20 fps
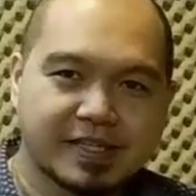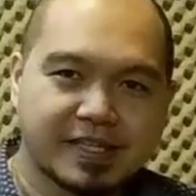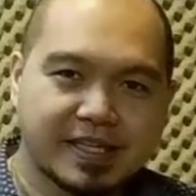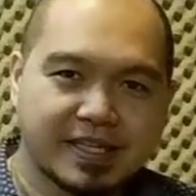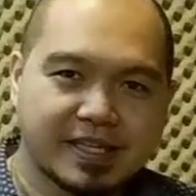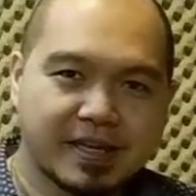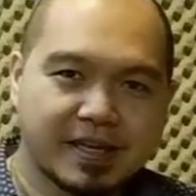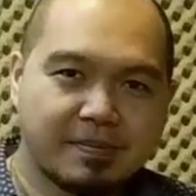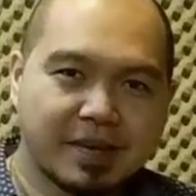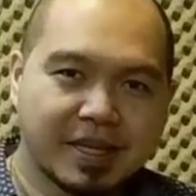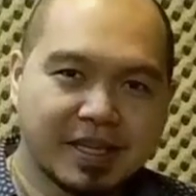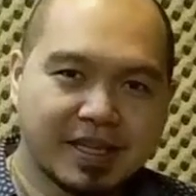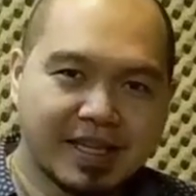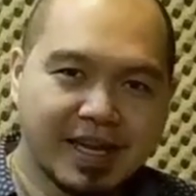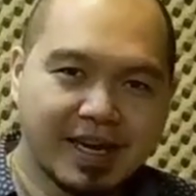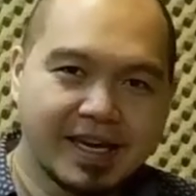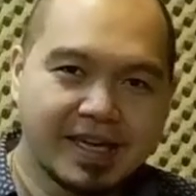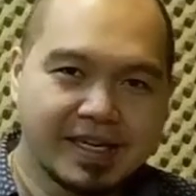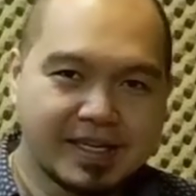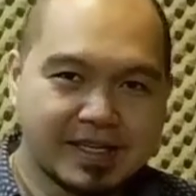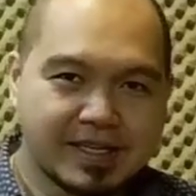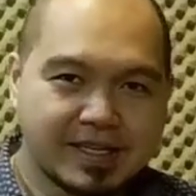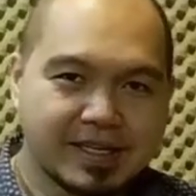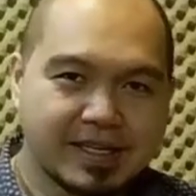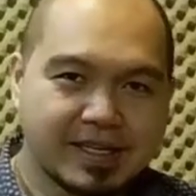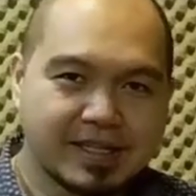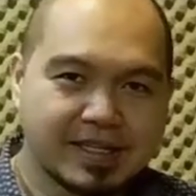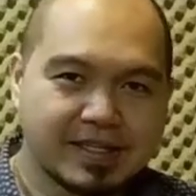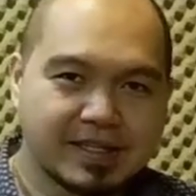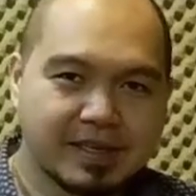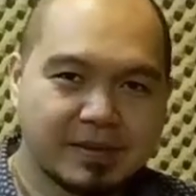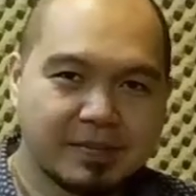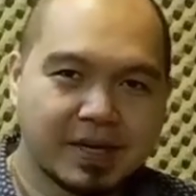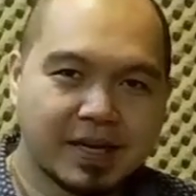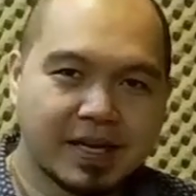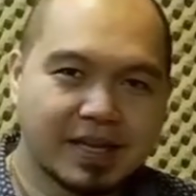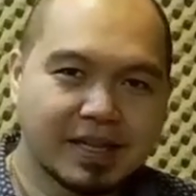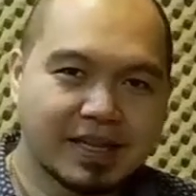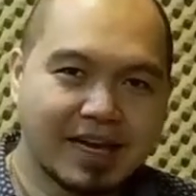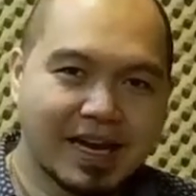kamatay sa
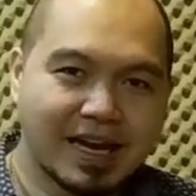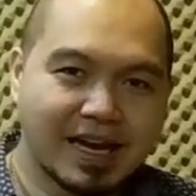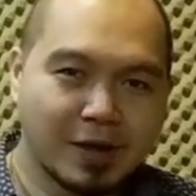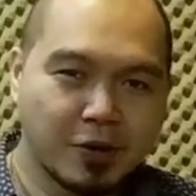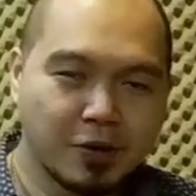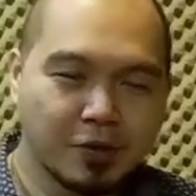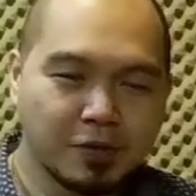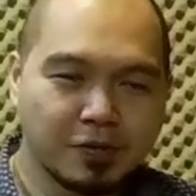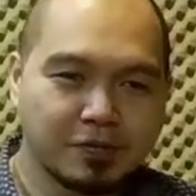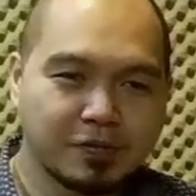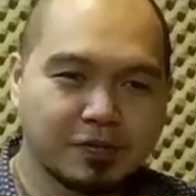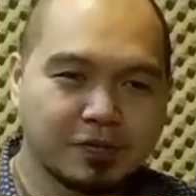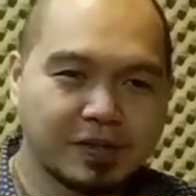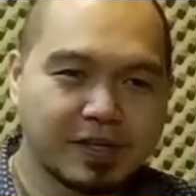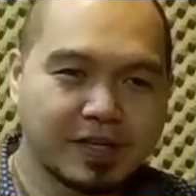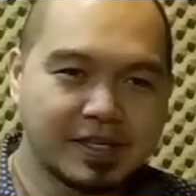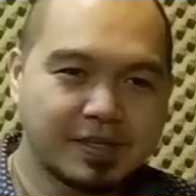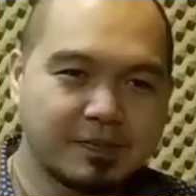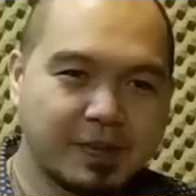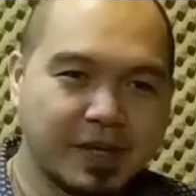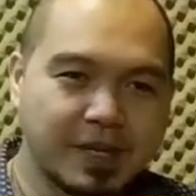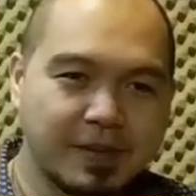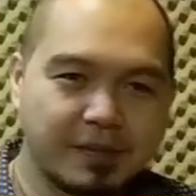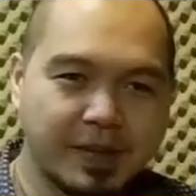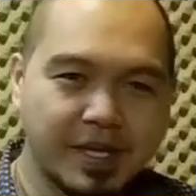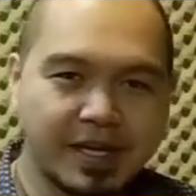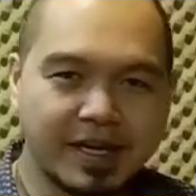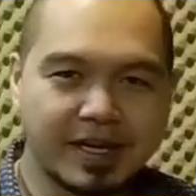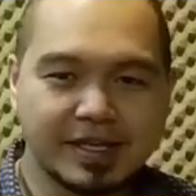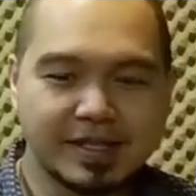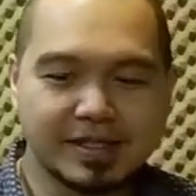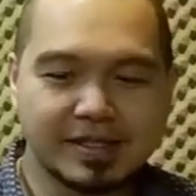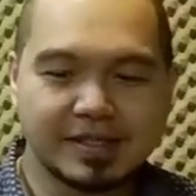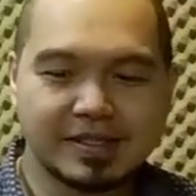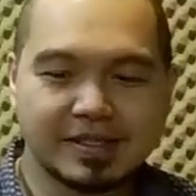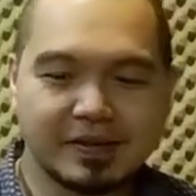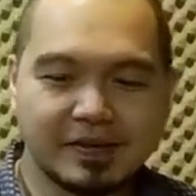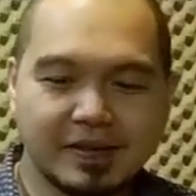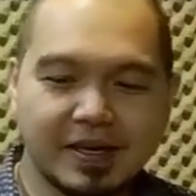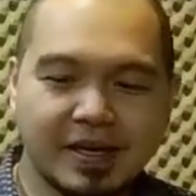mga tao diri sa Pilipinas.
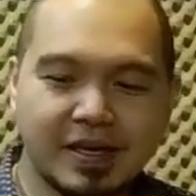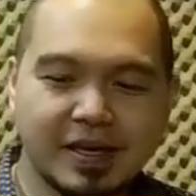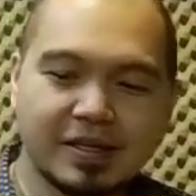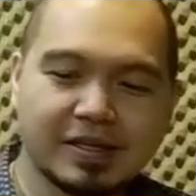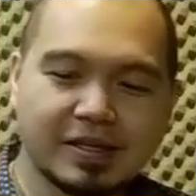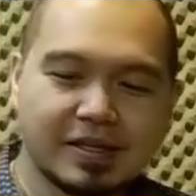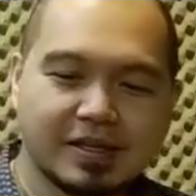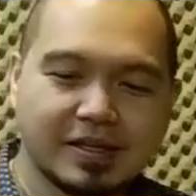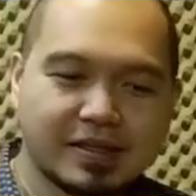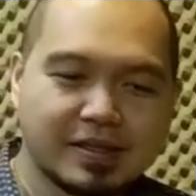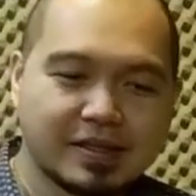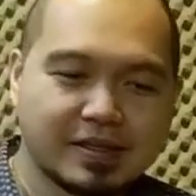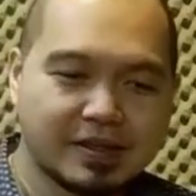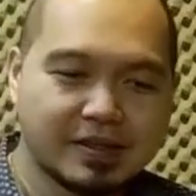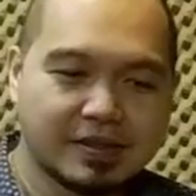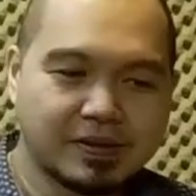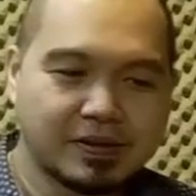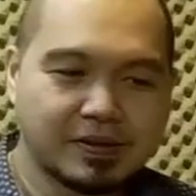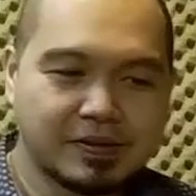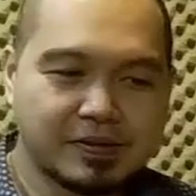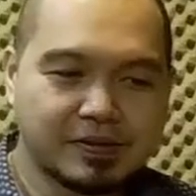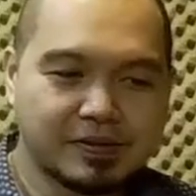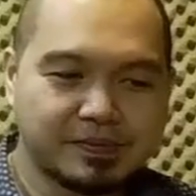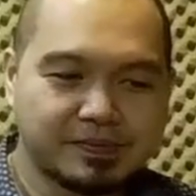Okay? So,